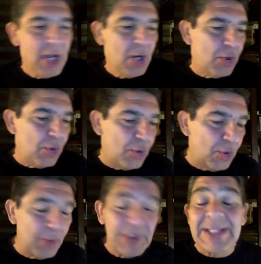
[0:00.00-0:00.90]

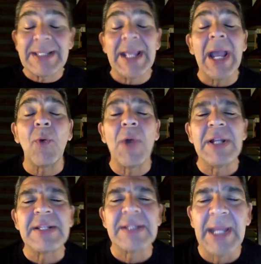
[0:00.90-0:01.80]
o sea
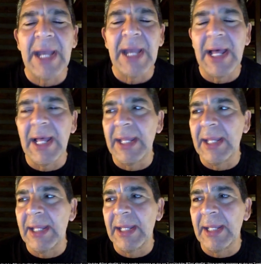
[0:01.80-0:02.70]
cual sea
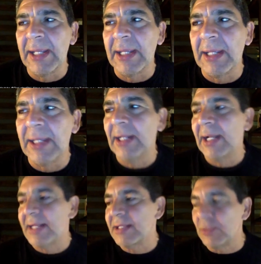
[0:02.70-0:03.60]
eh,
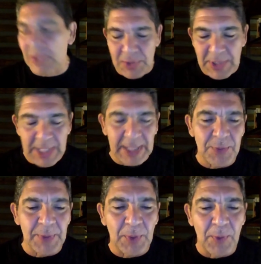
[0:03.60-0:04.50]
la situación en la
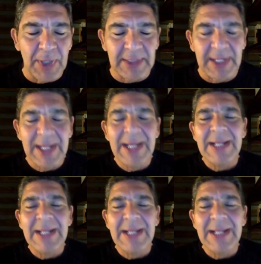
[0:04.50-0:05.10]
yo me encuentre,